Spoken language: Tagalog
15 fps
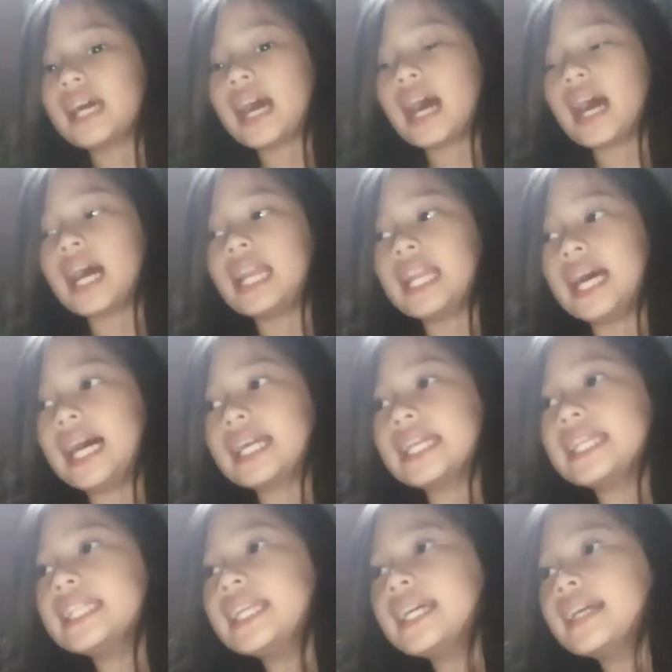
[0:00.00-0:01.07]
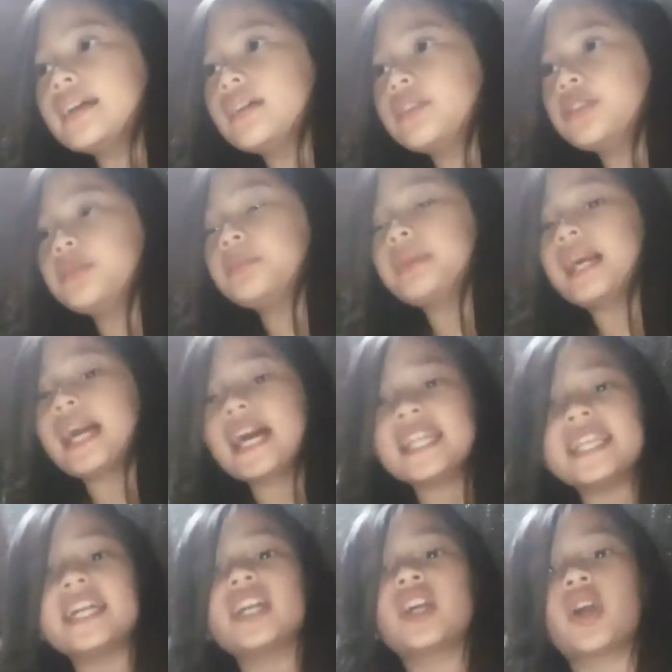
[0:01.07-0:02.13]
uh, ah, laging na, yung mga
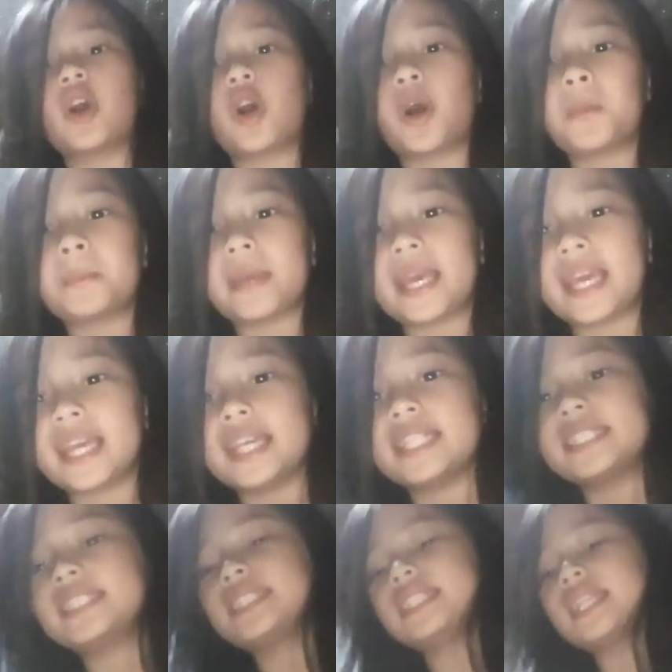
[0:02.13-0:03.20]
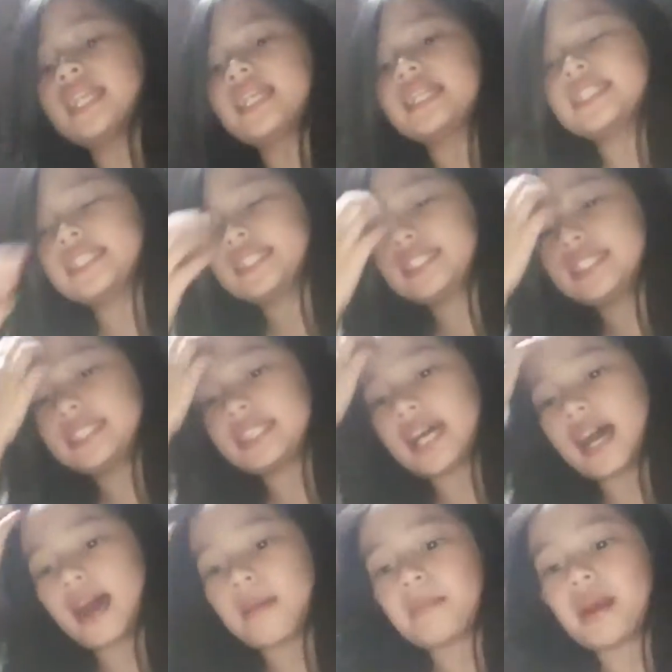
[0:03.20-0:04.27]
nag-comment
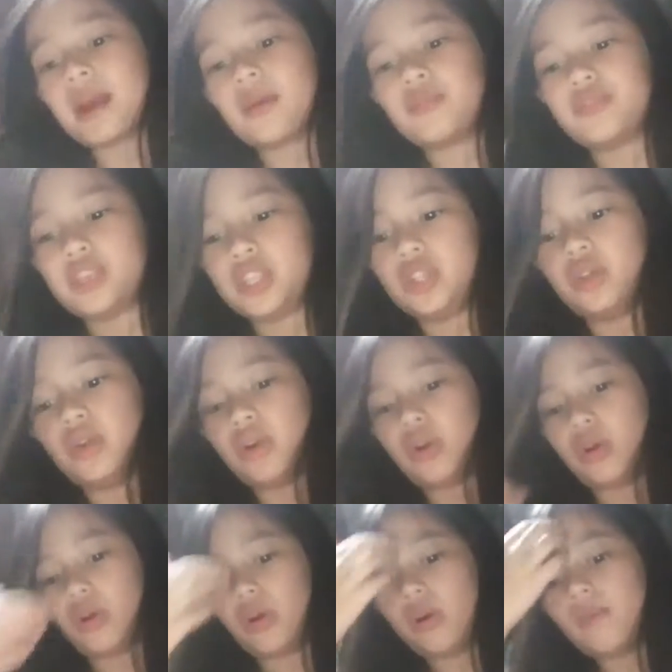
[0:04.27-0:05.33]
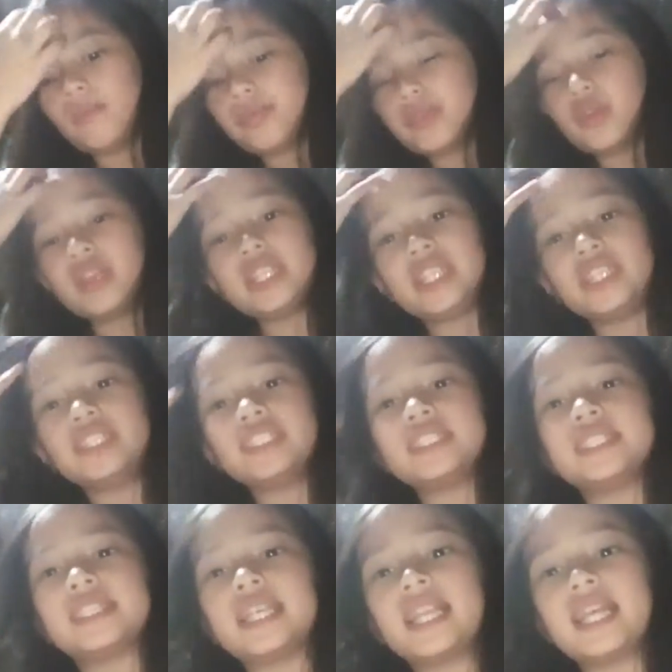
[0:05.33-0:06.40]
sa mga video ko. Kung
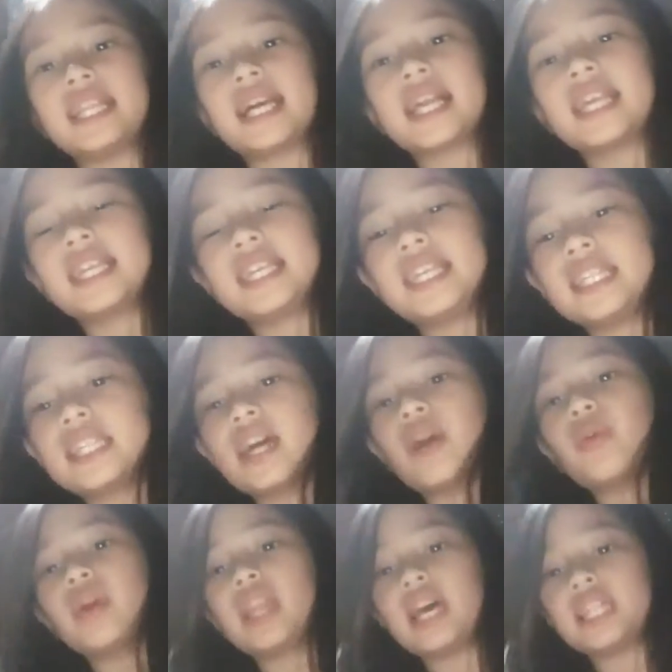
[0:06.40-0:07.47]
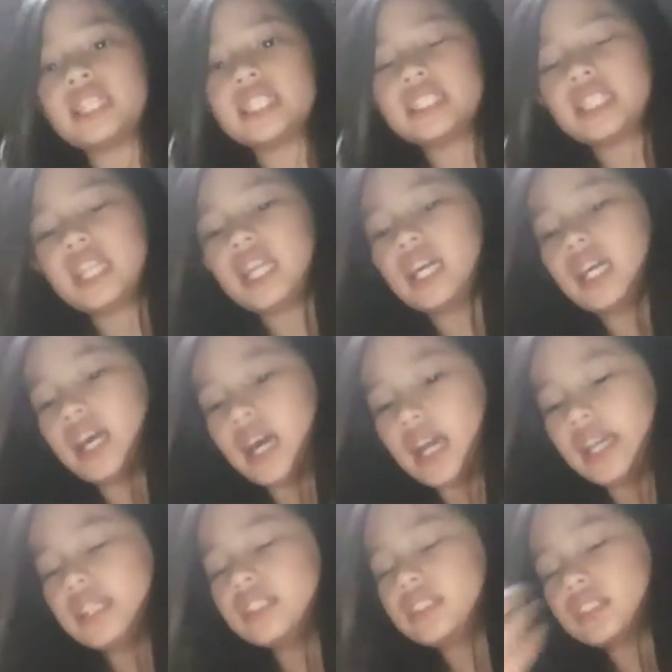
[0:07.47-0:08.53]
hindi sila nakikita, wala na sila
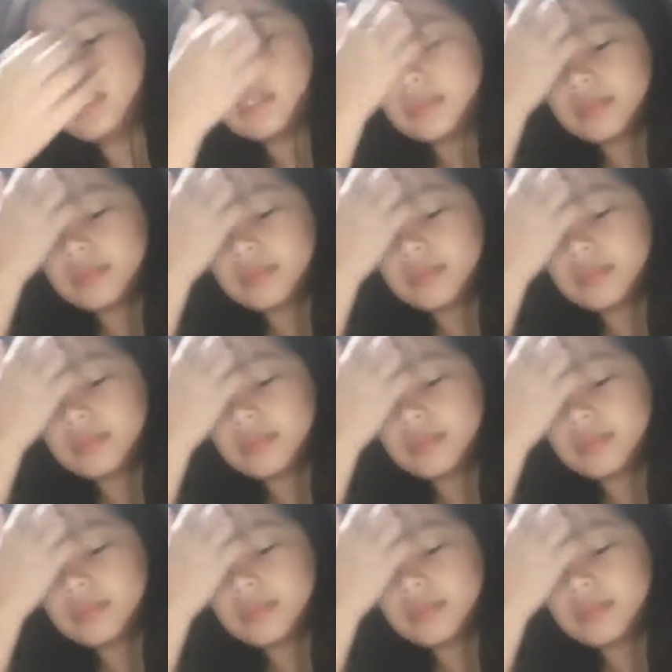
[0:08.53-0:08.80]
guys.